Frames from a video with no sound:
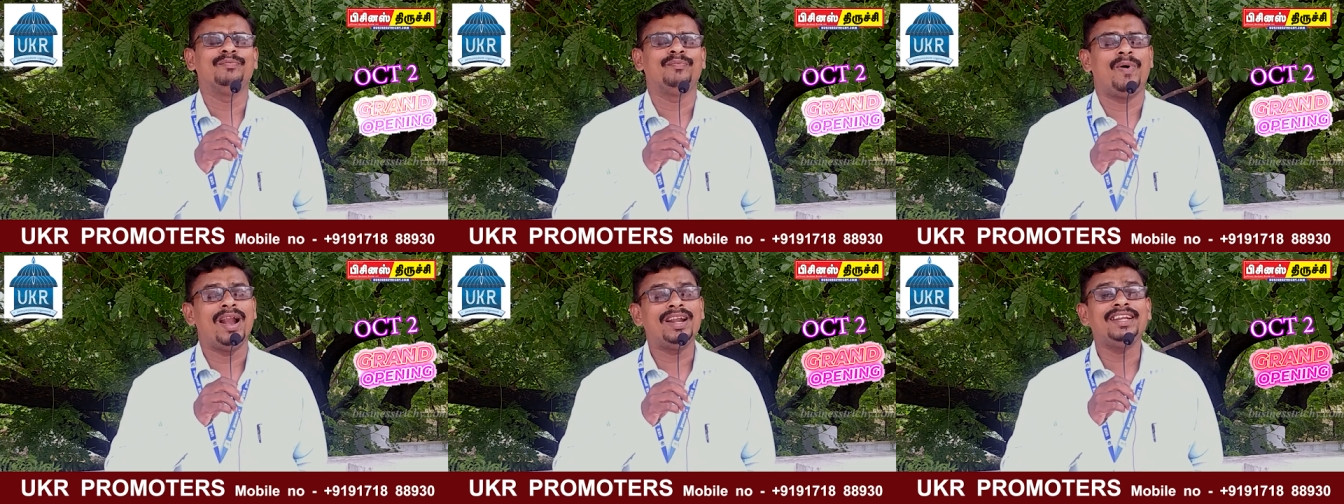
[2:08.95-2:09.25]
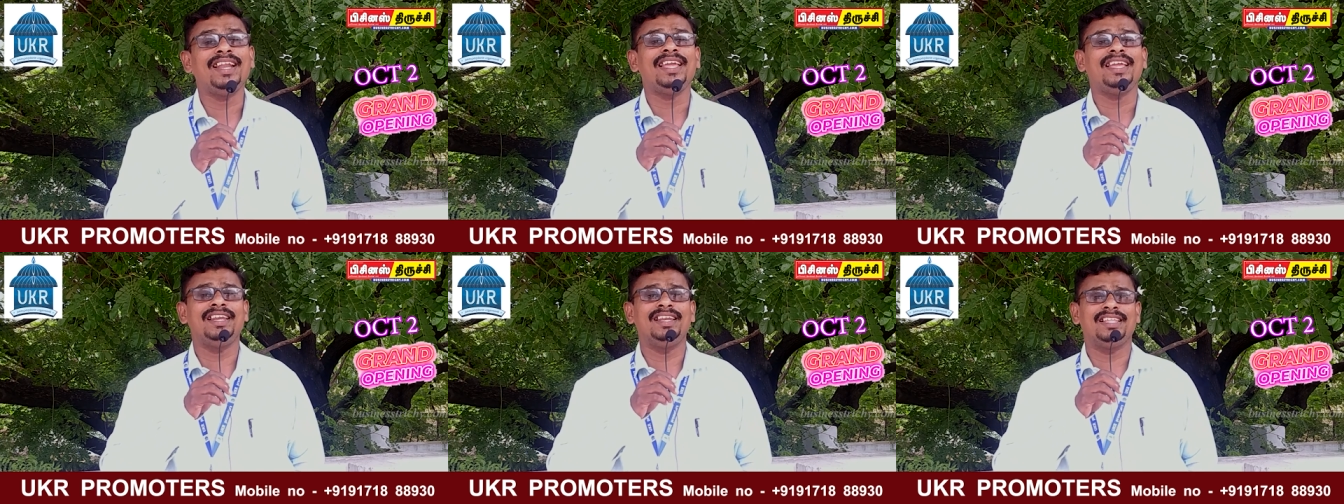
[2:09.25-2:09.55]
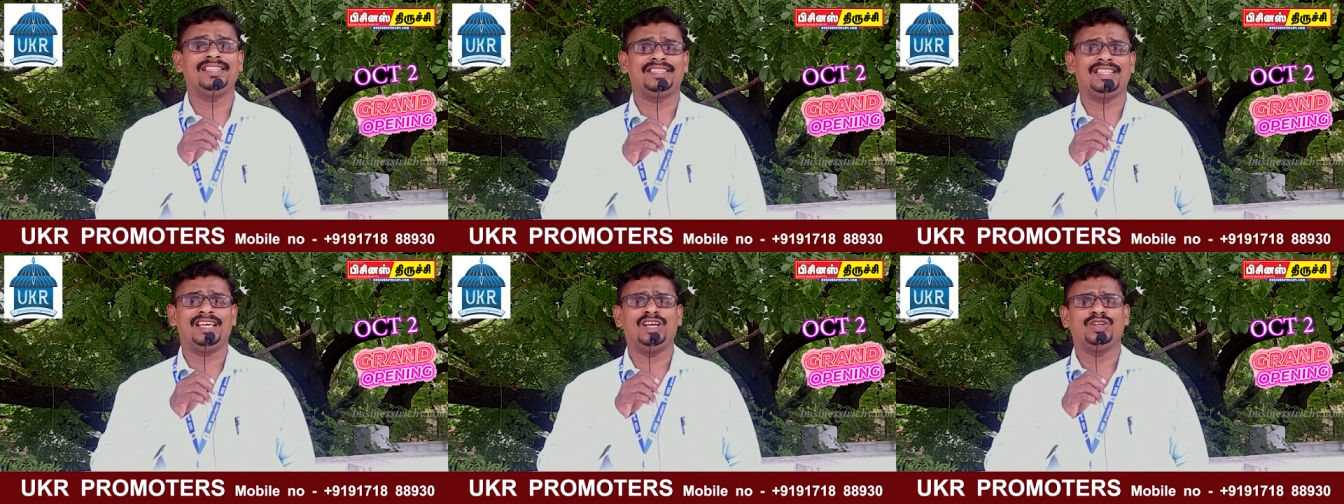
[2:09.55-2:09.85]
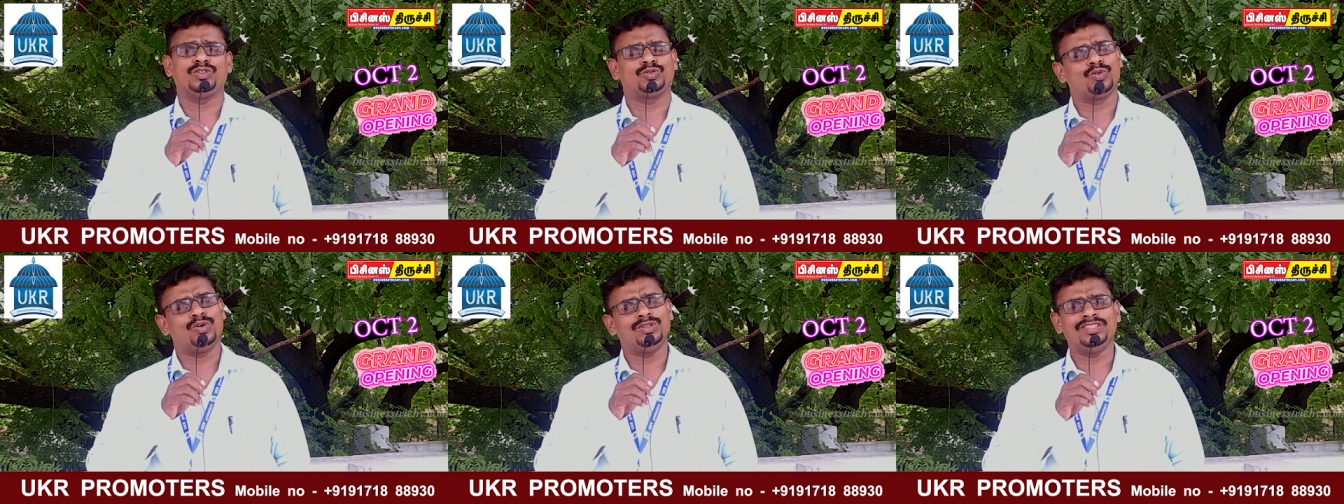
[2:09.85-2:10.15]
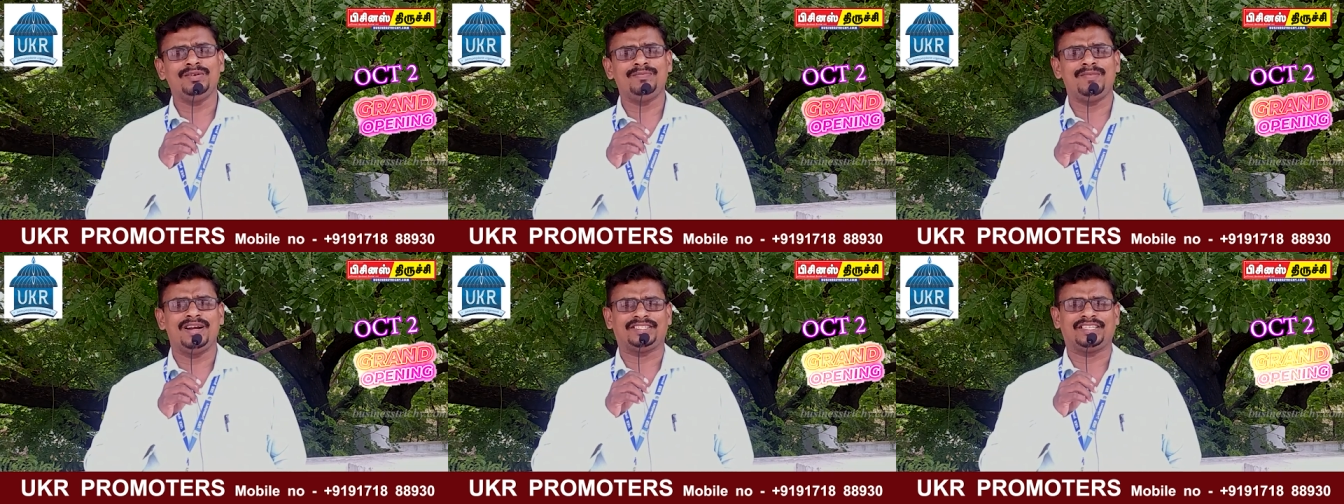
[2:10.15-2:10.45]
பண்ணை இல்லத்தை
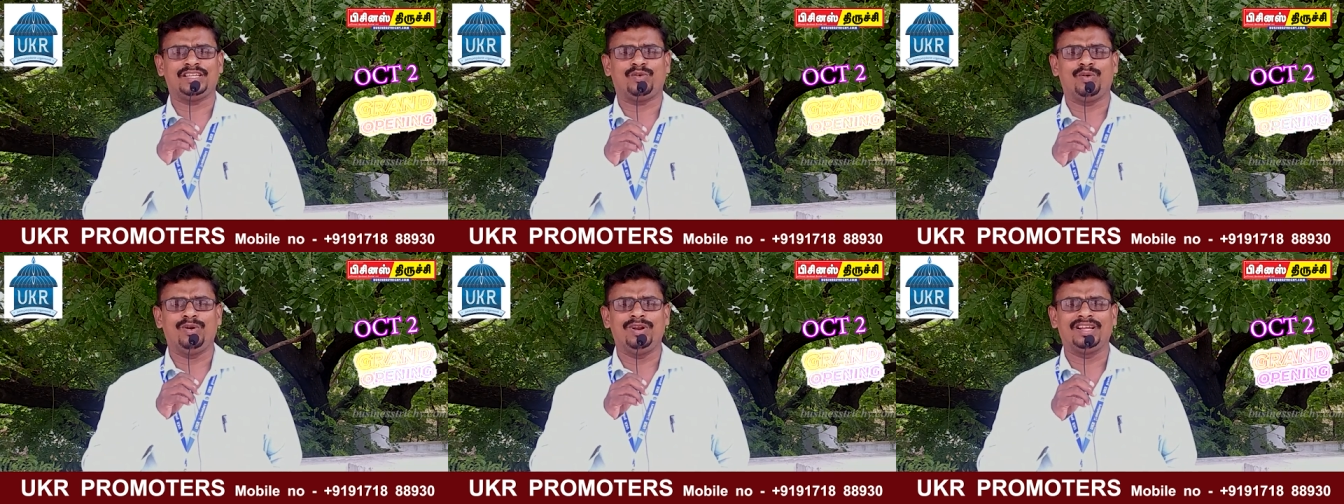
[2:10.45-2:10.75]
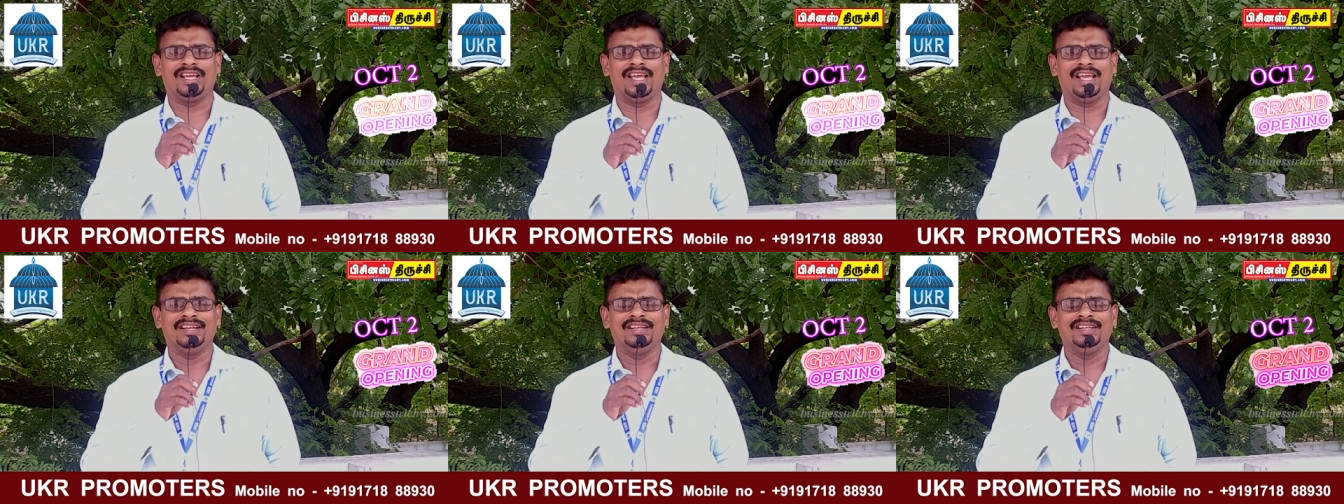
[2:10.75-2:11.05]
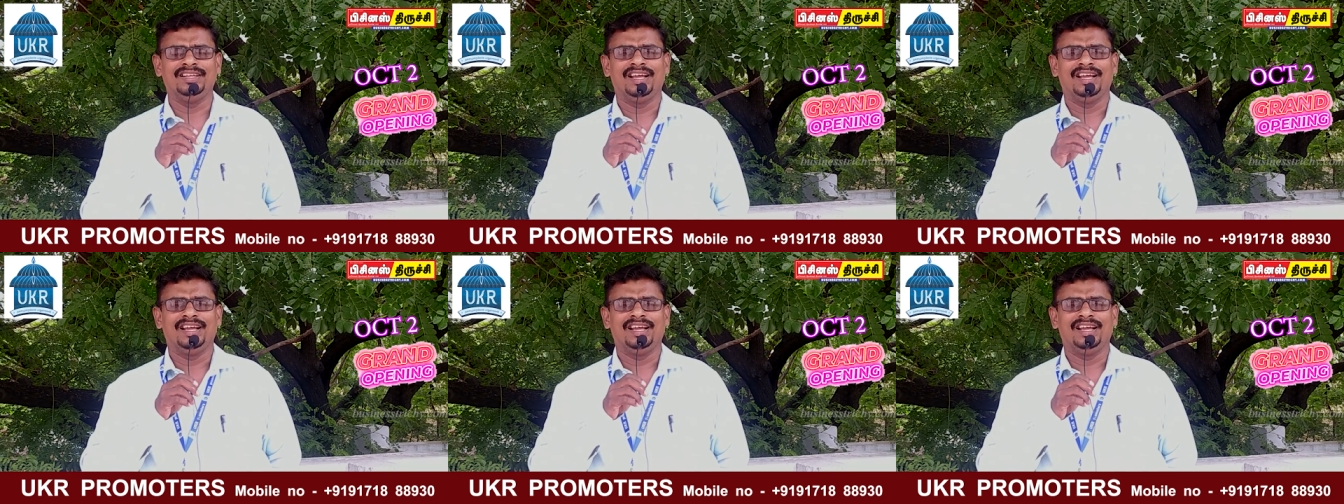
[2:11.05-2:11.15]
சொந்தமாக்கி கொள்ளுங்க